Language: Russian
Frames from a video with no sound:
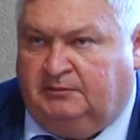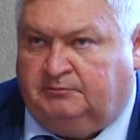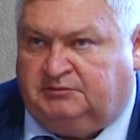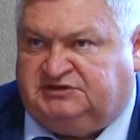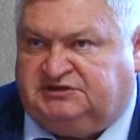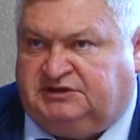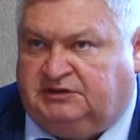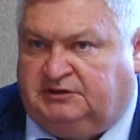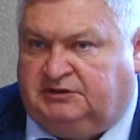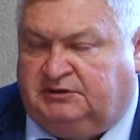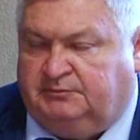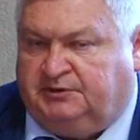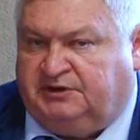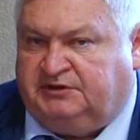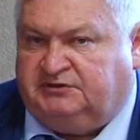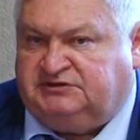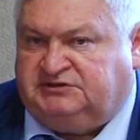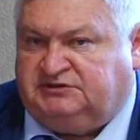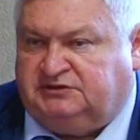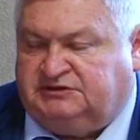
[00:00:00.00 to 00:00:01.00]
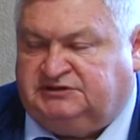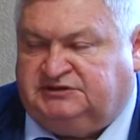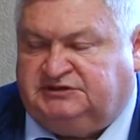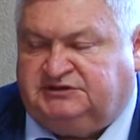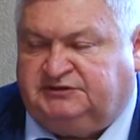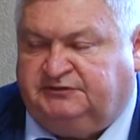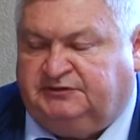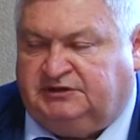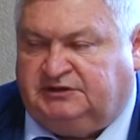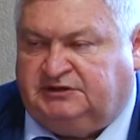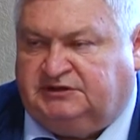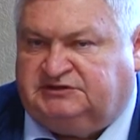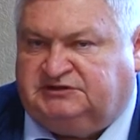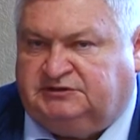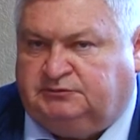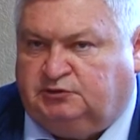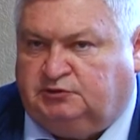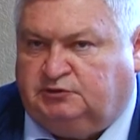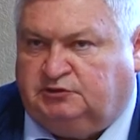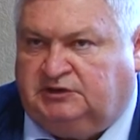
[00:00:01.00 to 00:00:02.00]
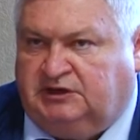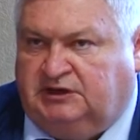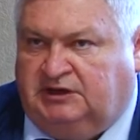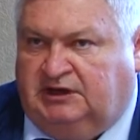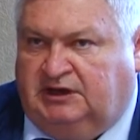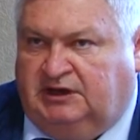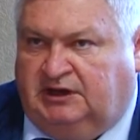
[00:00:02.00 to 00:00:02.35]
постановления правительства Российской Федерации будут